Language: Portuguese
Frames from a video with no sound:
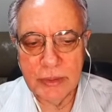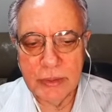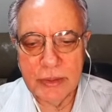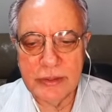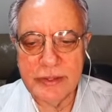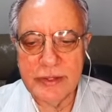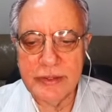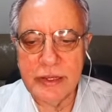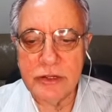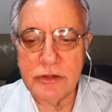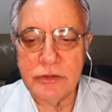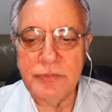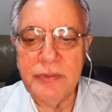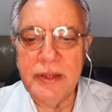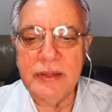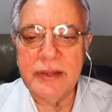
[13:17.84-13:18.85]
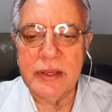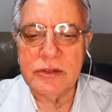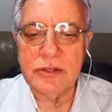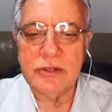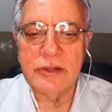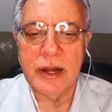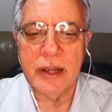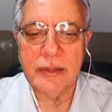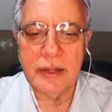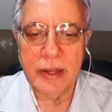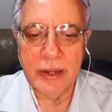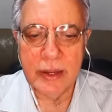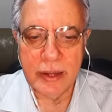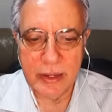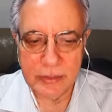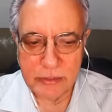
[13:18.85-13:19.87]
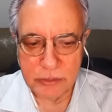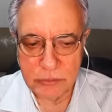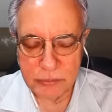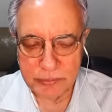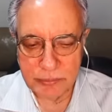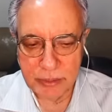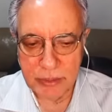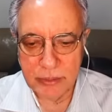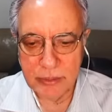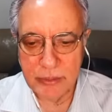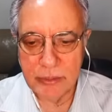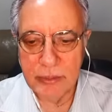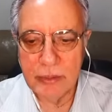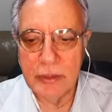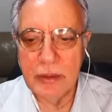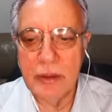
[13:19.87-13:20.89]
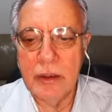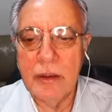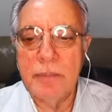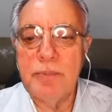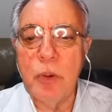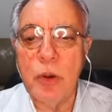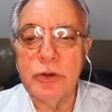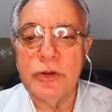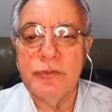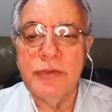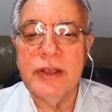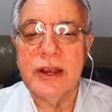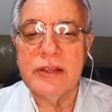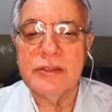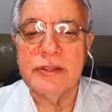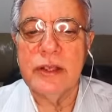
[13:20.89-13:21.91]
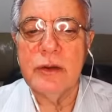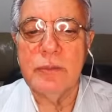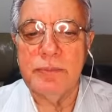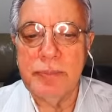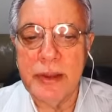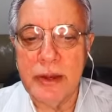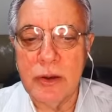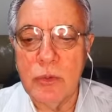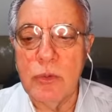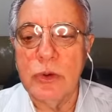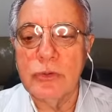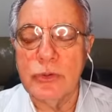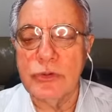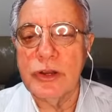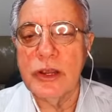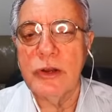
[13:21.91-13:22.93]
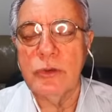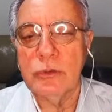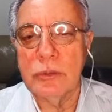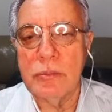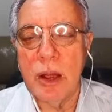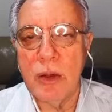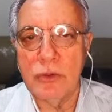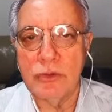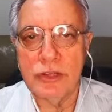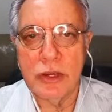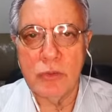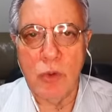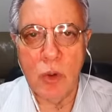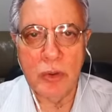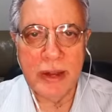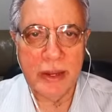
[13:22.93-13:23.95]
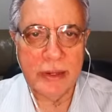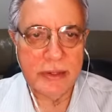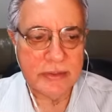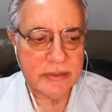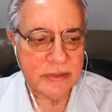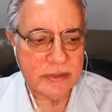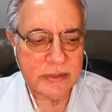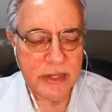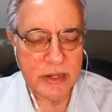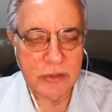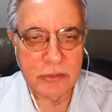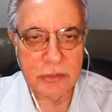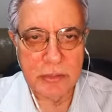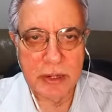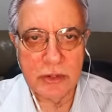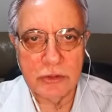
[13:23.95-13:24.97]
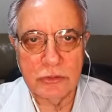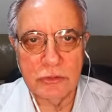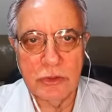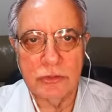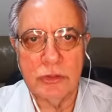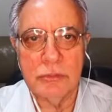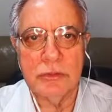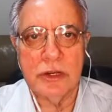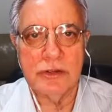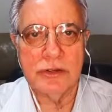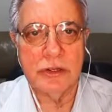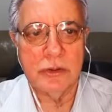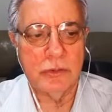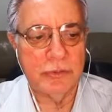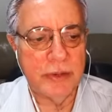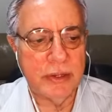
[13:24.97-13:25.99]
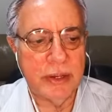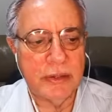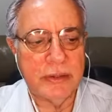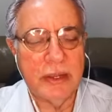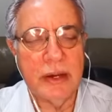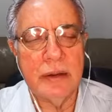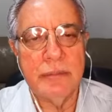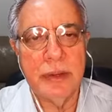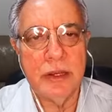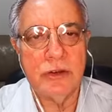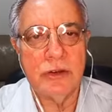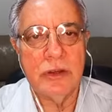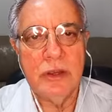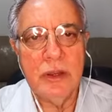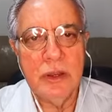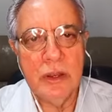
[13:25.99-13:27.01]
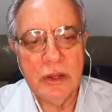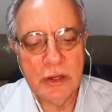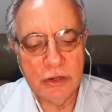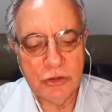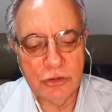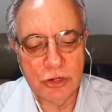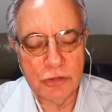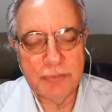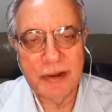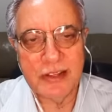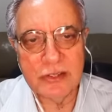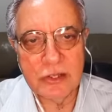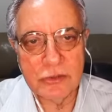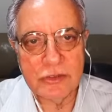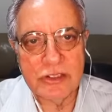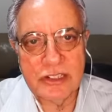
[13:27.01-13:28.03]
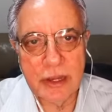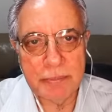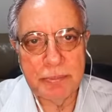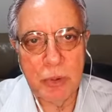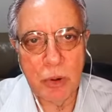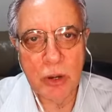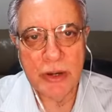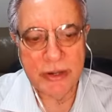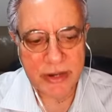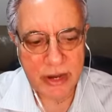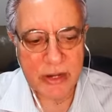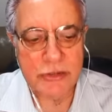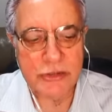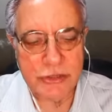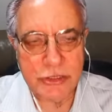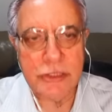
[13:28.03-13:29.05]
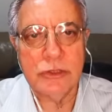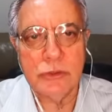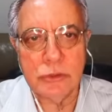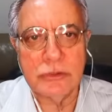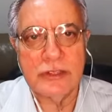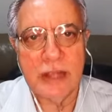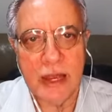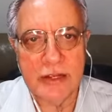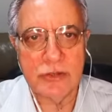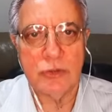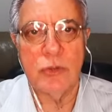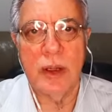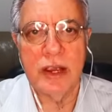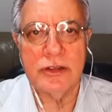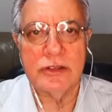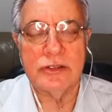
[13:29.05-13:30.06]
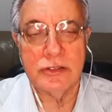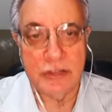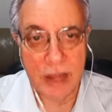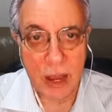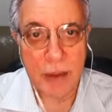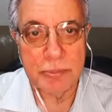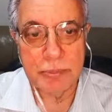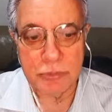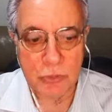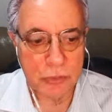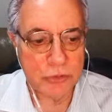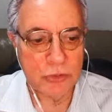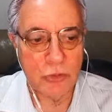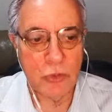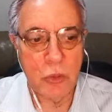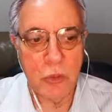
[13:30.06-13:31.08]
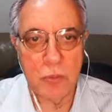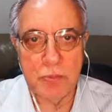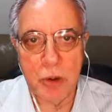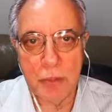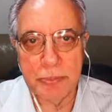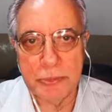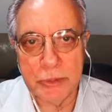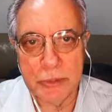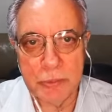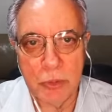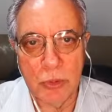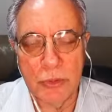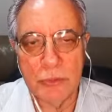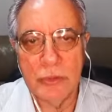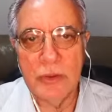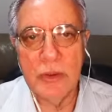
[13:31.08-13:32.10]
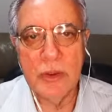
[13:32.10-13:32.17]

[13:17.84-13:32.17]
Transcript: que se desvie da estrada reta do bem pode vir a ser um perigoso gênio do mal. Se qualquer desses seres humanos que nós estamos achando verdadeiramente de expressão diabólica e agindo tais quais diabos, como assim, com o próprio demônio,